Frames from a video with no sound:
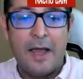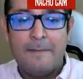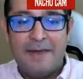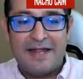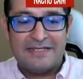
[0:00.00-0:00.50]

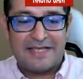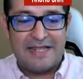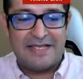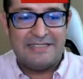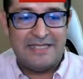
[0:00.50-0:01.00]
Varias
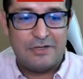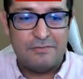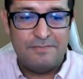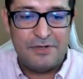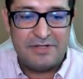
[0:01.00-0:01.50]
cadenas
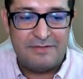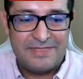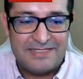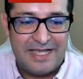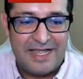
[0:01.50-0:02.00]
interrumpieron el
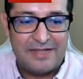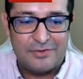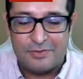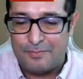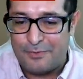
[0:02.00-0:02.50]
mensaje de
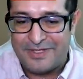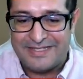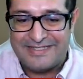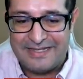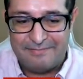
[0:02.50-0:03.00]
Trump por
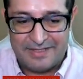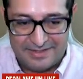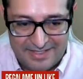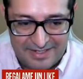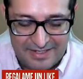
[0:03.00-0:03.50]
decir
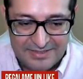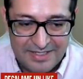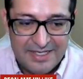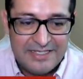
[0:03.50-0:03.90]
mentiras.